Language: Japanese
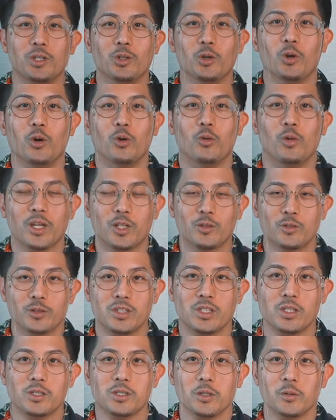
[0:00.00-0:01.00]
能を割り振っ
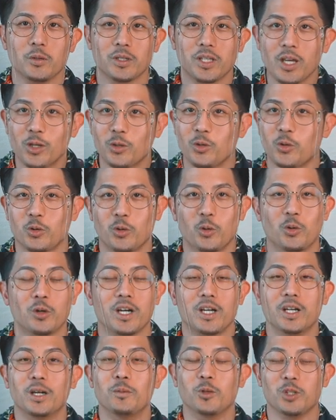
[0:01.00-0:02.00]
てるっていうのは結構好
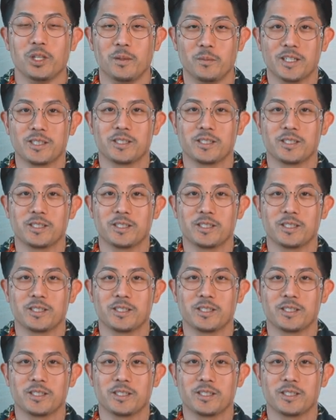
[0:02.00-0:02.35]
感が持てま